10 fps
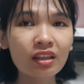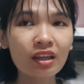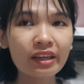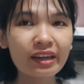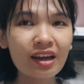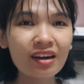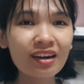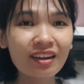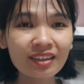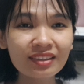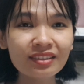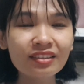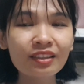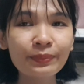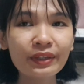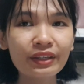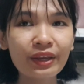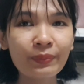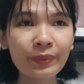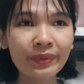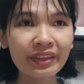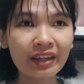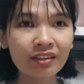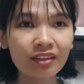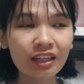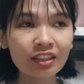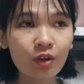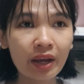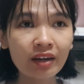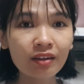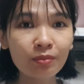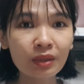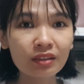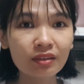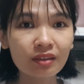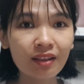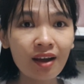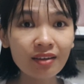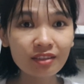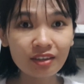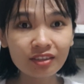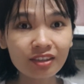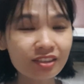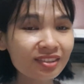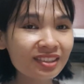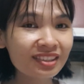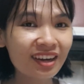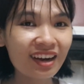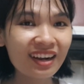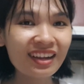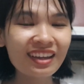thì nó rất là ít nhưng mà khi mà mình nhận được cái khoản lương mà lớn nhất từ trước đến giờ